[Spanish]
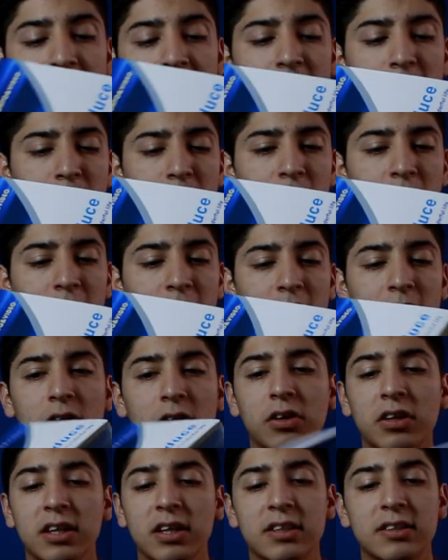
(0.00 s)
El
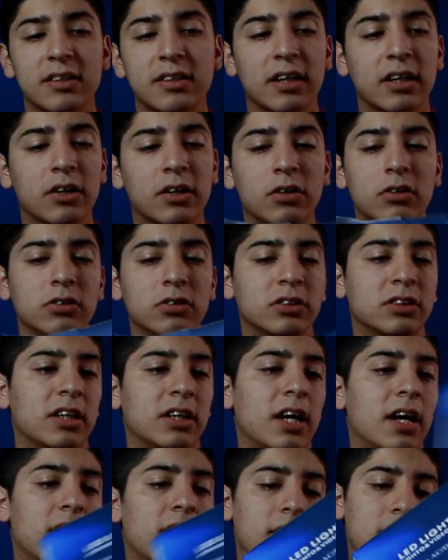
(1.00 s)
modelo de esta
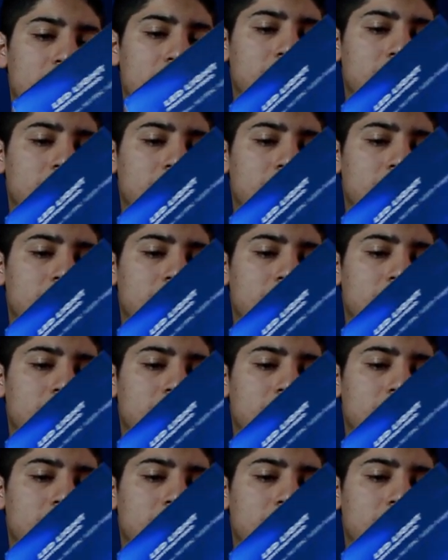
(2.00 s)
cosa